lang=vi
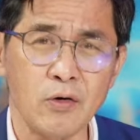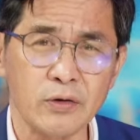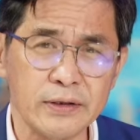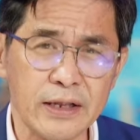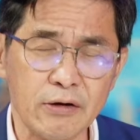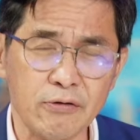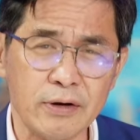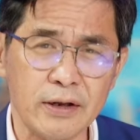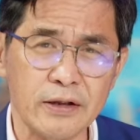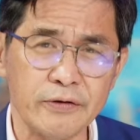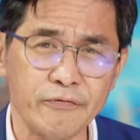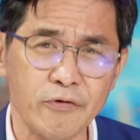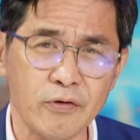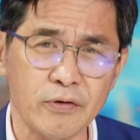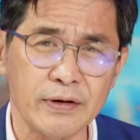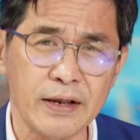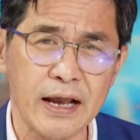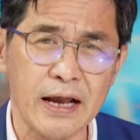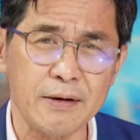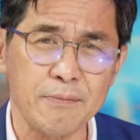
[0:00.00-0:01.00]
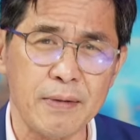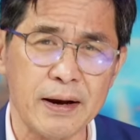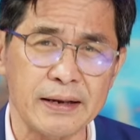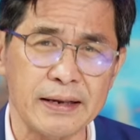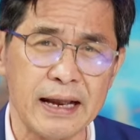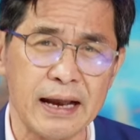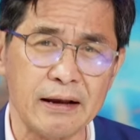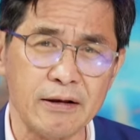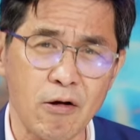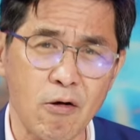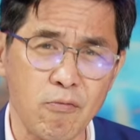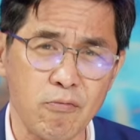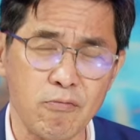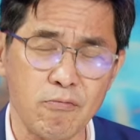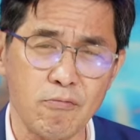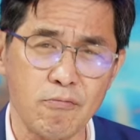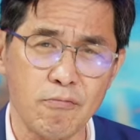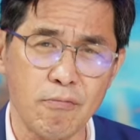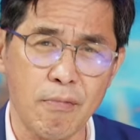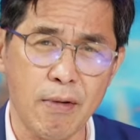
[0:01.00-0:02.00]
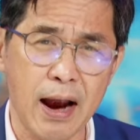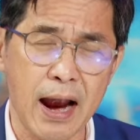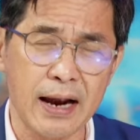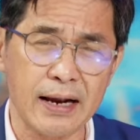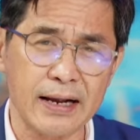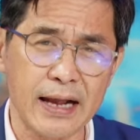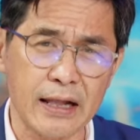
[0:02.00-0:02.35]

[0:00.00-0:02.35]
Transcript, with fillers: Hotel California bài nhạc rock mà